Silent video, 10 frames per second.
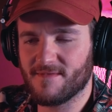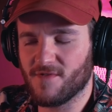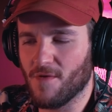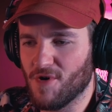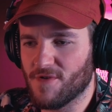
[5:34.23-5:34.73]

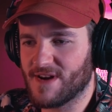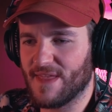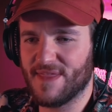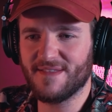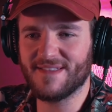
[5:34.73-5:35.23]
como
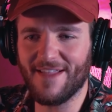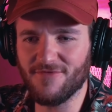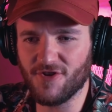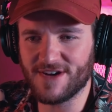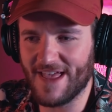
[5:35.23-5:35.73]

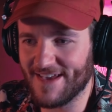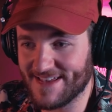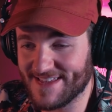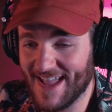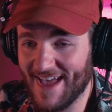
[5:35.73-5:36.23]
recitando nada,
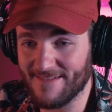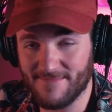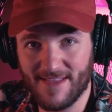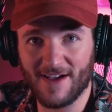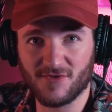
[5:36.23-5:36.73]
está
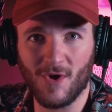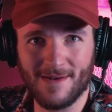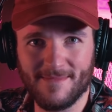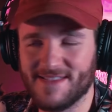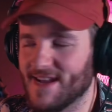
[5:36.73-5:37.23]

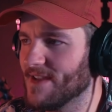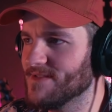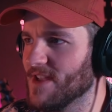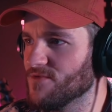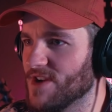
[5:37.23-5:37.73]
actualmente
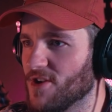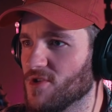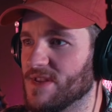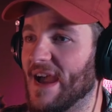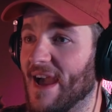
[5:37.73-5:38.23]
cantando una
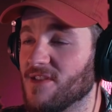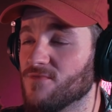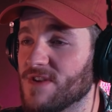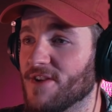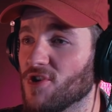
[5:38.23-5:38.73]
nota, hay
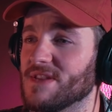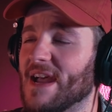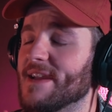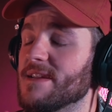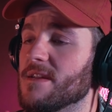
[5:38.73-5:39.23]
una nota
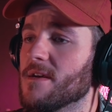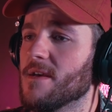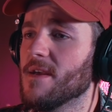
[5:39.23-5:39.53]
ahí.